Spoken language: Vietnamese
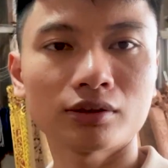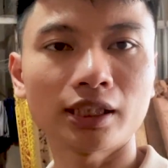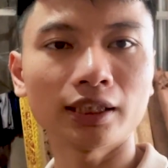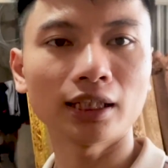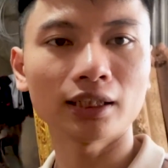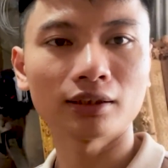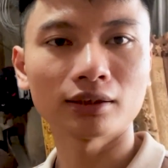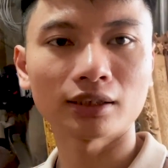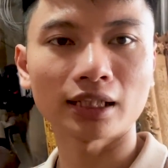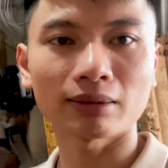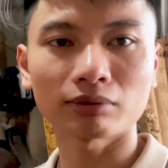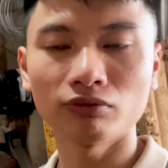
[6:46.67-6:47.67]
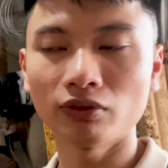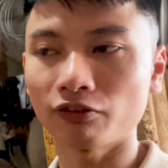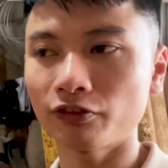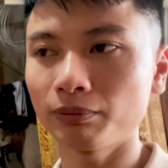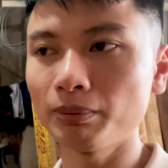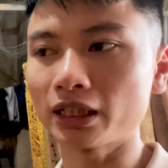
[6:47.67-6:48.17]
Trên đây thì em cũng vừa
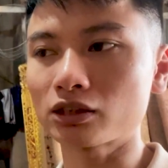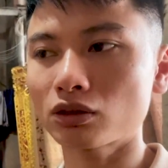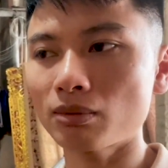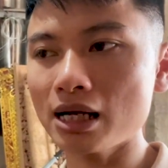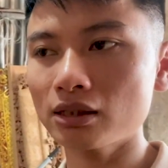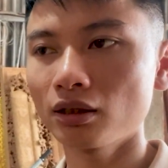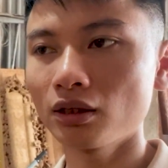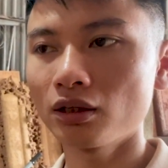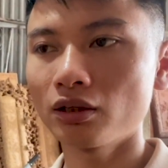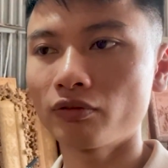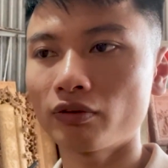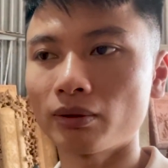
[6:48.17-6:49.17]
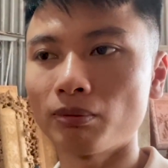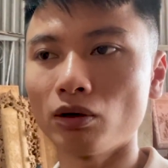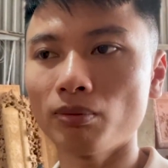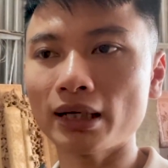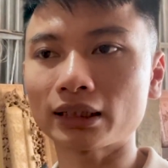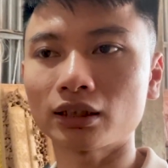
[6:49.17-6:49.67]
phân biệt cho các bác về
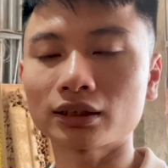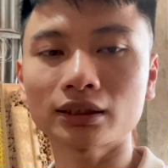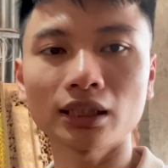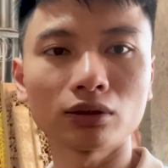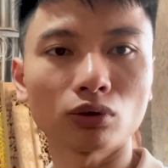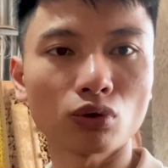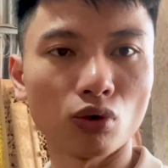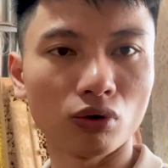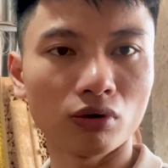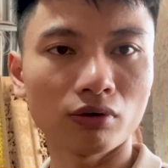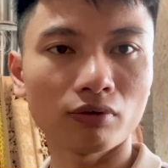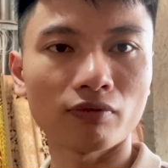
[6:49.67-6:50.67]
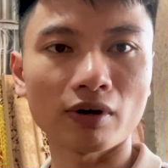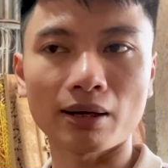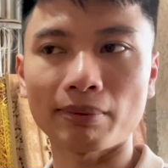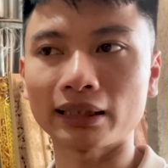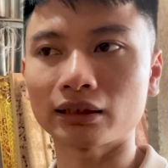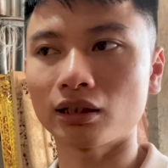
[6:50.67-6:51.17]
mẫu bàn thờ gia tiên gỗ gụ
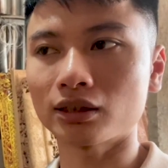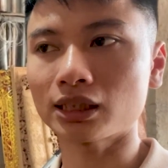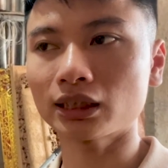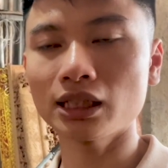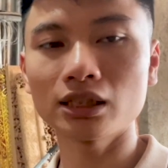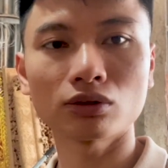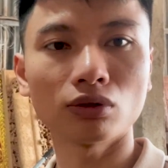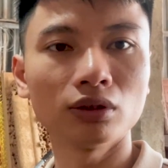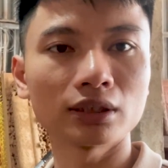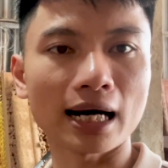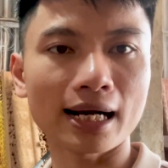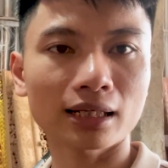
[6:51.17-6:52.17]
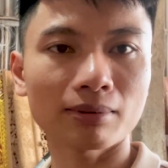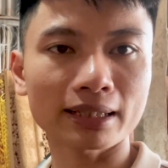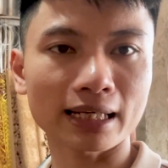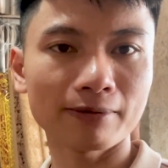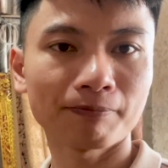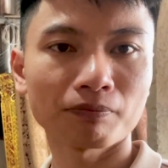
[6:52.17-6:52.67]
và bàn thờ gia tiên gỗ hương đá các bác
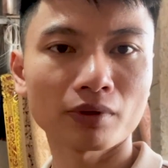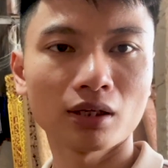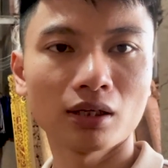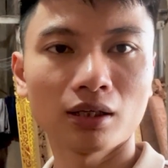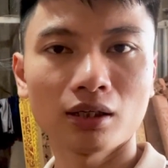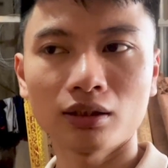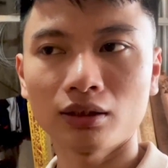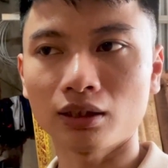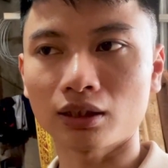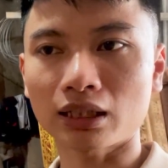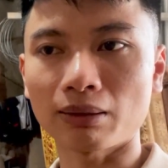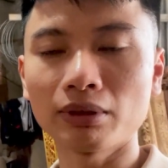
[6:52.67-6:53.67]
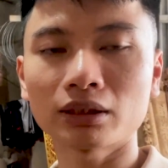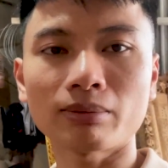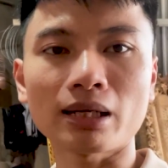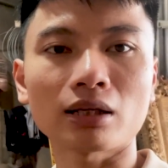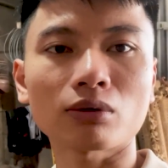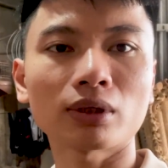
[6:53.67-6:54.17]
nhé. Thì cảm ơn các
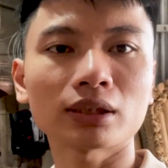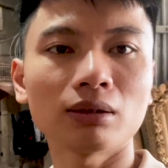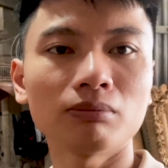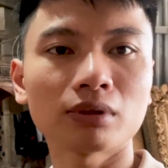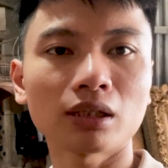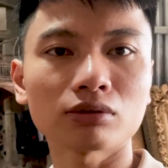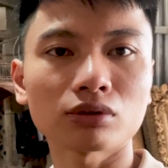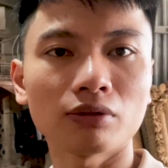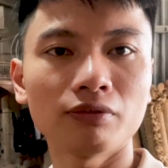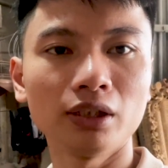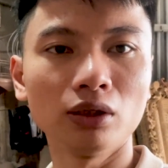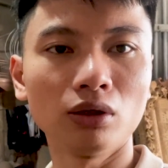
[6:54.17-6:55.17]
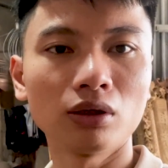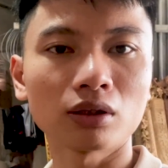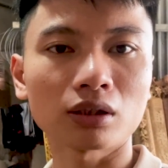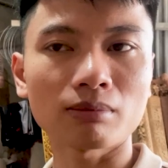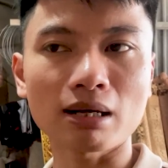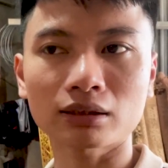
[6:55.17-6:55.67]
bác đã quan tâm theo dõi video.
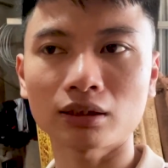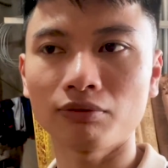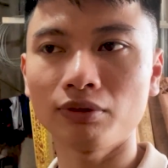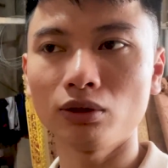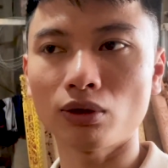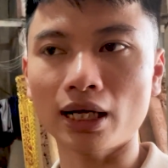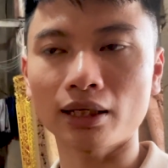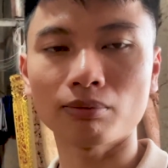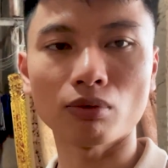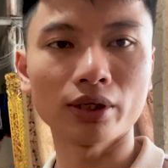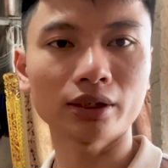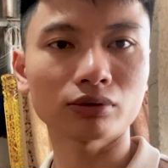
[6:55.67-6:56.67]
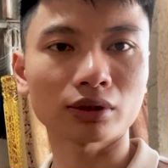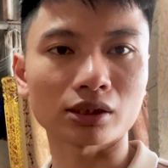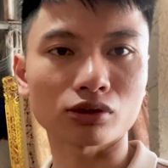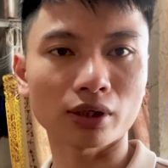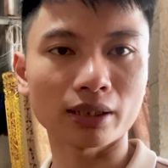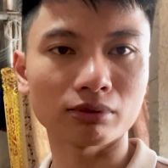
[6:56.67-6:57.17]
Các bác thấy video hay, bổ ích có thể
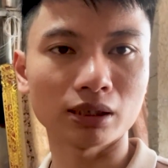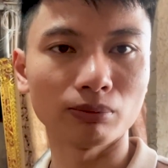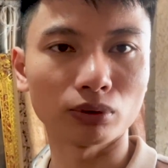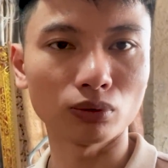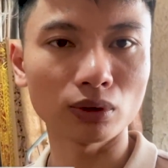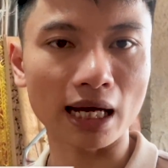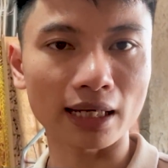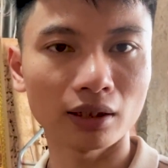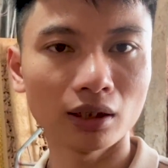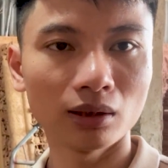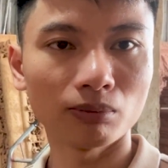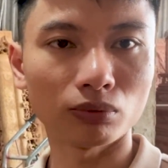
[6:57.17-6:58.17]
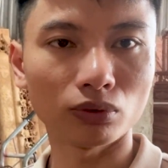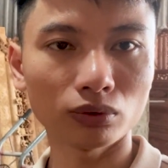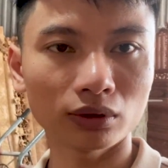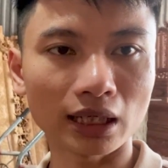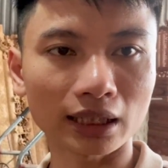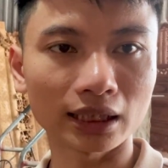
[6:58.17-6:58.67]
cho em xin một nút like, một nút
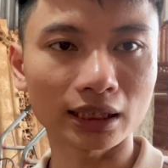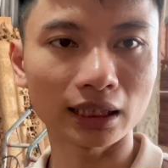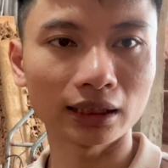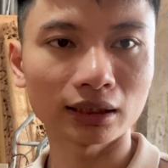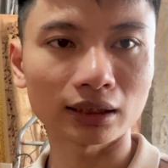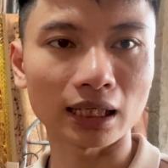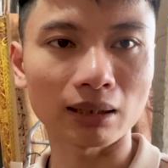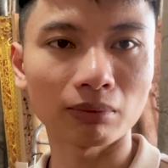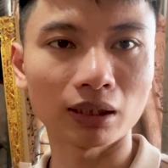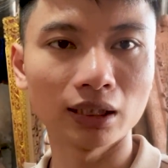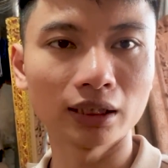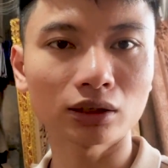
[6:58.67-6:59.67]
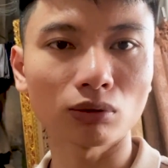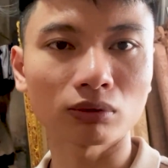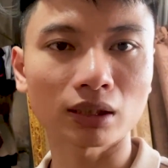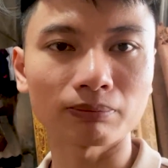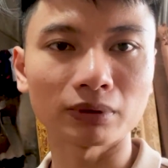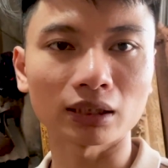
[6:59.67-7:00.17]
đăng ký kênh để em liên tục
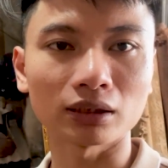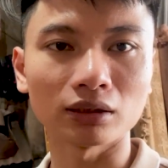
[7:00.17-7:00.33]
cập nhật